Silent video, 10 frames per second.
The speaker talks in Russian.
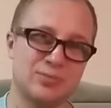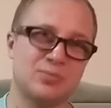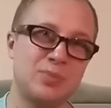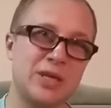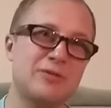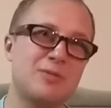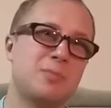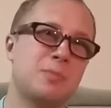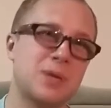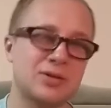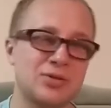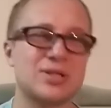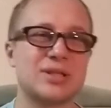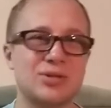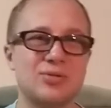Ну, первый
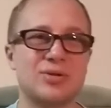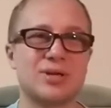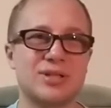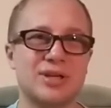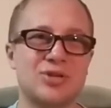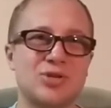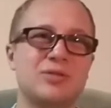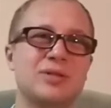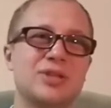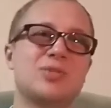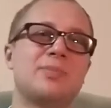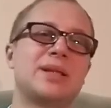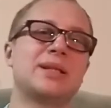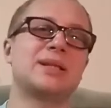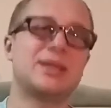прогноз от Егора Дергачева на
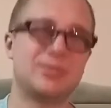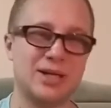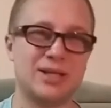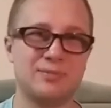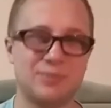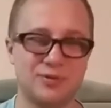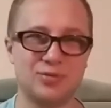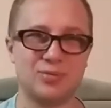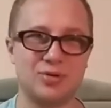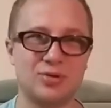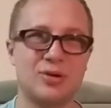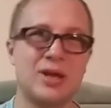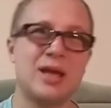чемпионат Германии по футболу.